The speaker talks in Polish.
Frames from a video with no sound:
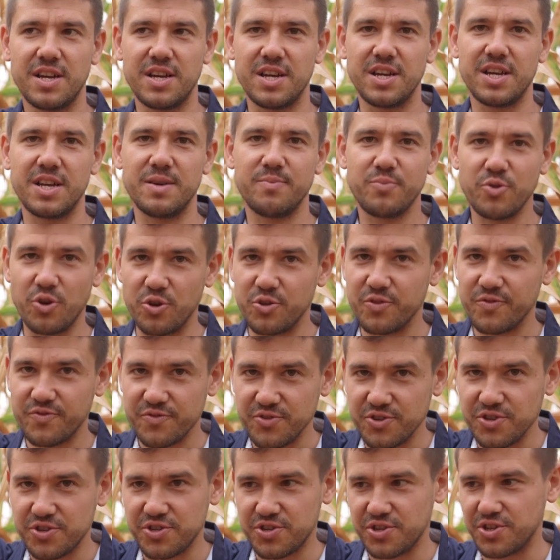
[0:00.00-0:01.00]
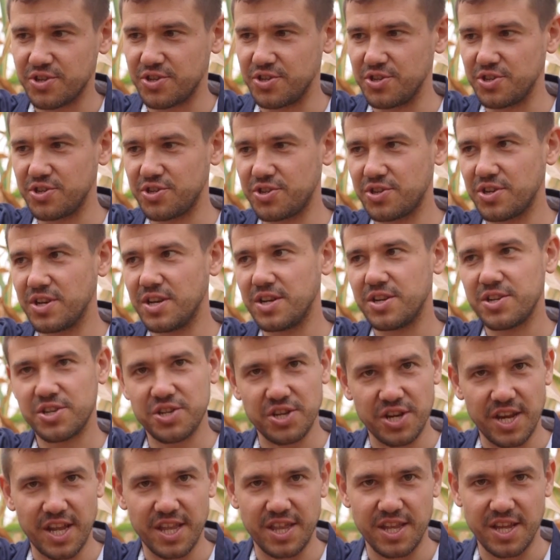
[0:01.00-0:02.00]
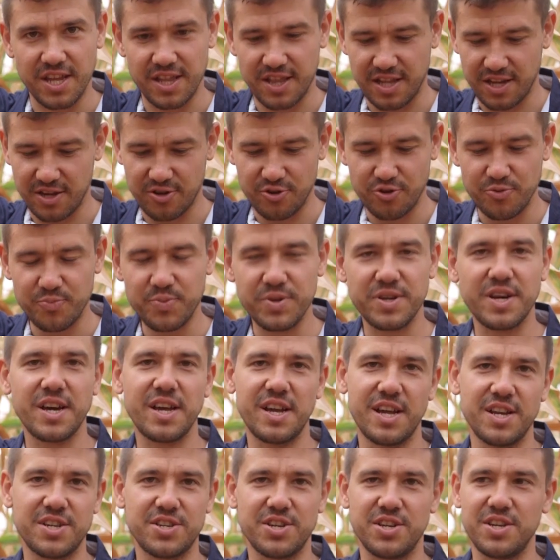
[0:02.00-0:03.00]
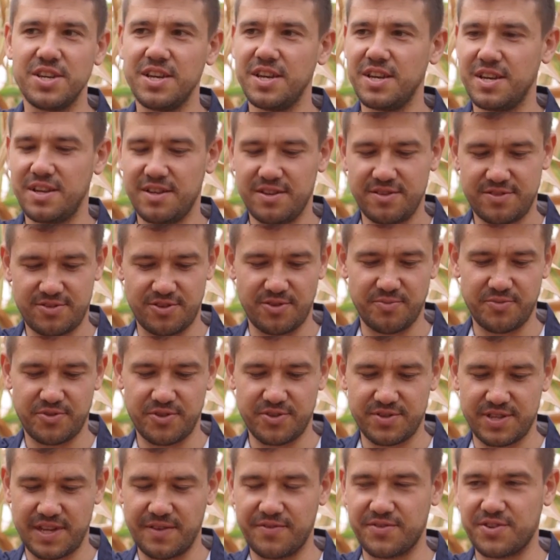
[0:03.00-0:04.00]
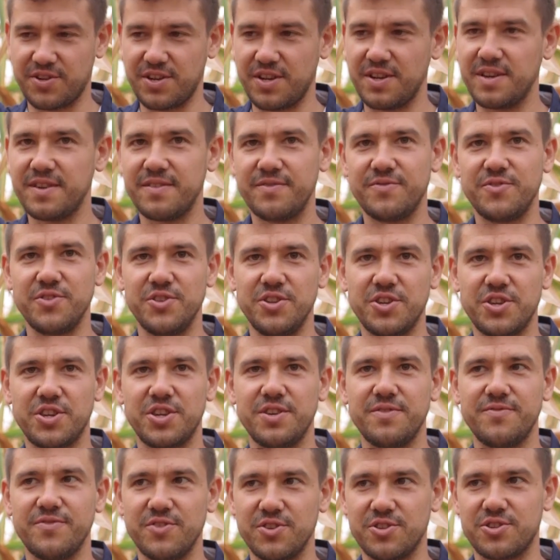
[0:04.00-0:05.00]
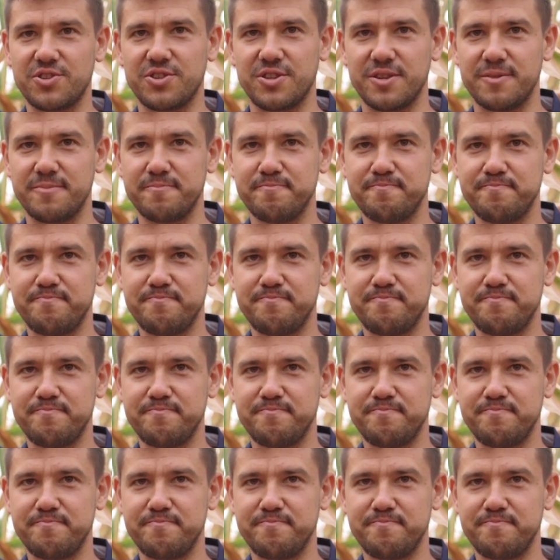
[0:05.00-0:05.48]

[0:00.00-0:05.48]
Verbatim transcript: E, plonów niższych niż średnia dla grupy, a raczej są to zawsze wyniki wyższe.